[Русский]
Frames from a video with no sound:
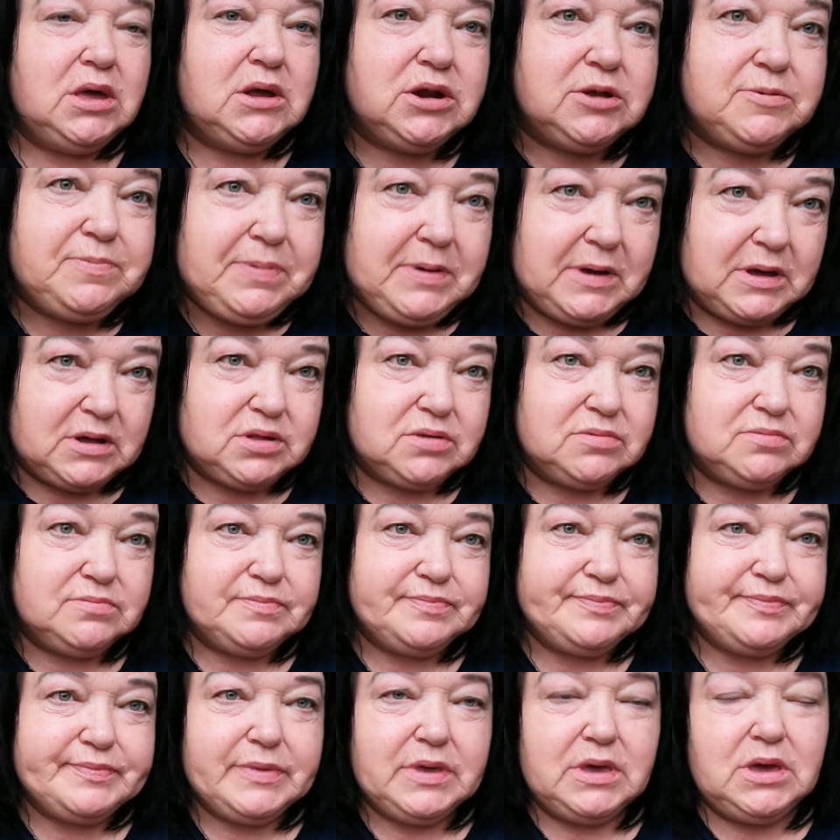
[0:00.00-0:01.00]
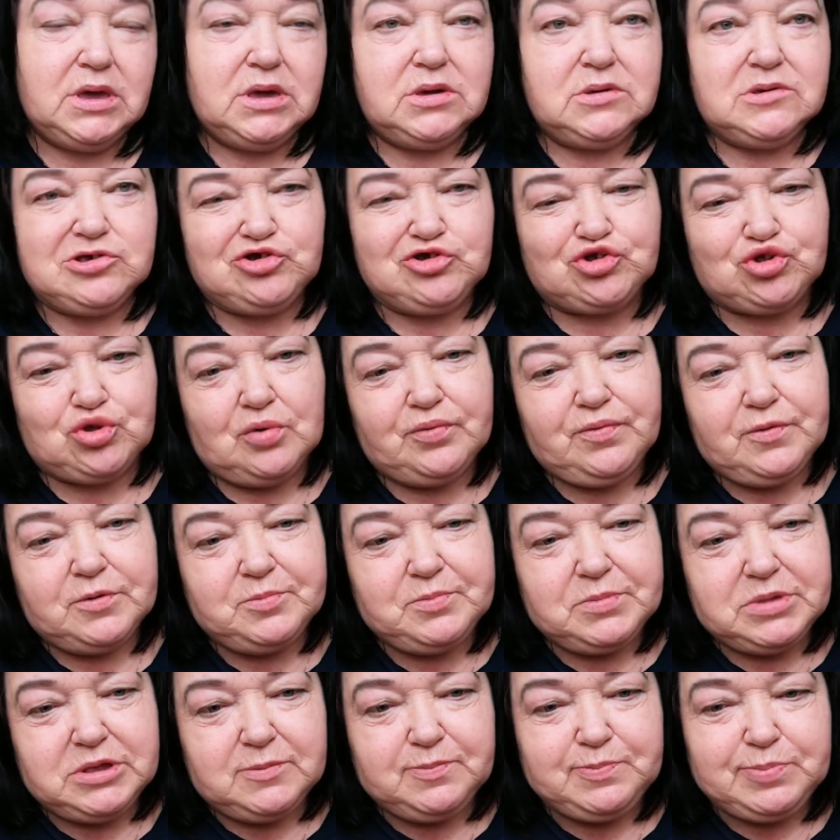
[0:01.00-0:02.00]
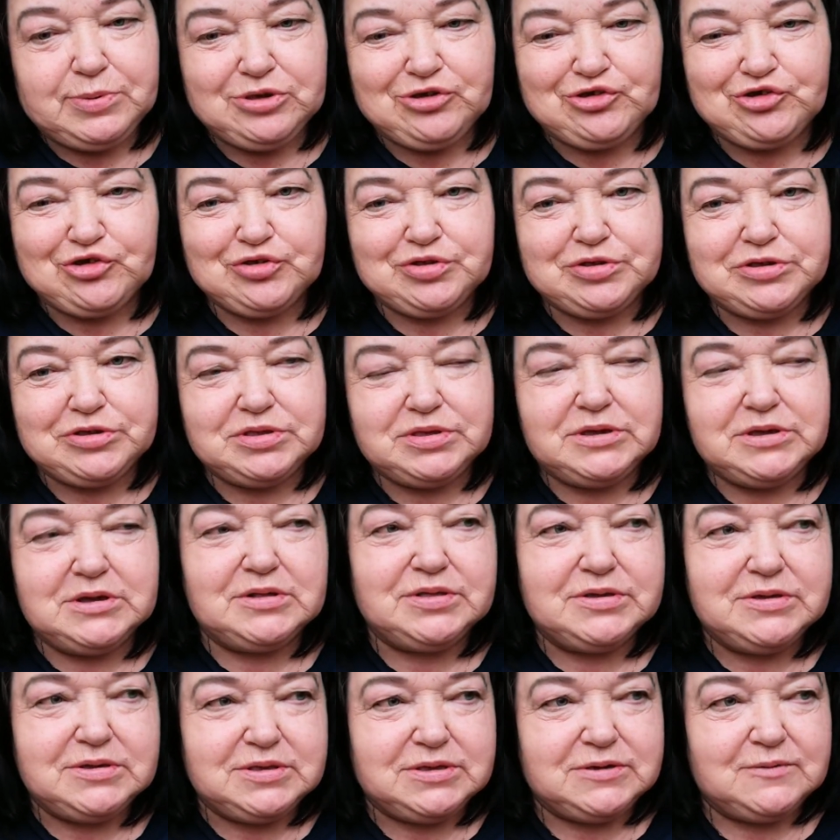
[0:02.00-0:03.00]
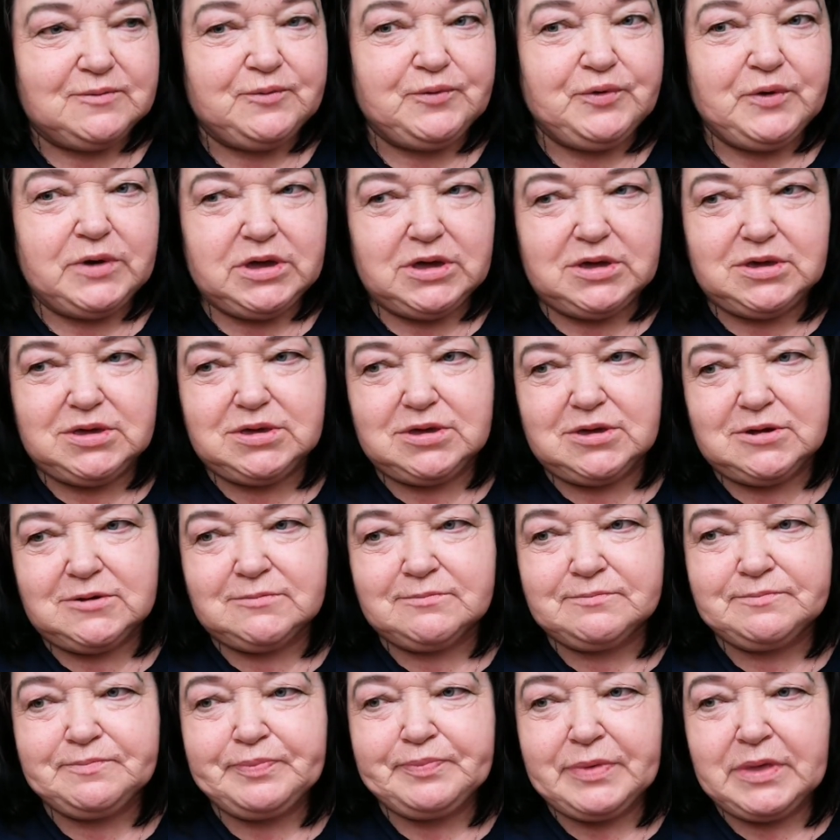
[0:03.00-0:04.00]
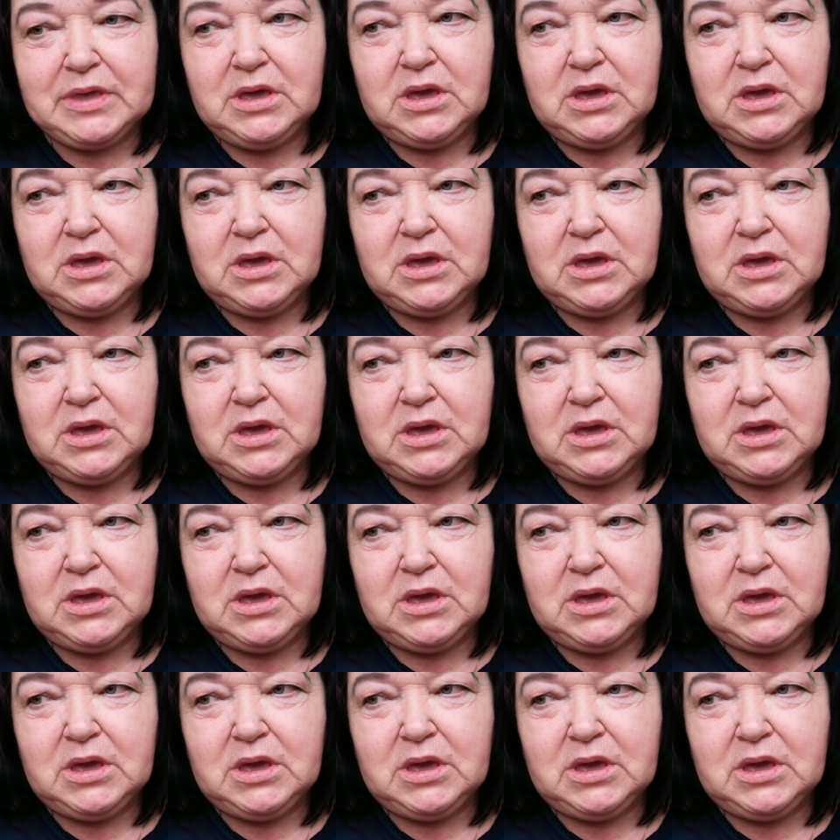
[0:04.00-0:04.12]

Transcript: Ребят, что вы мне пишете, делаете фейки?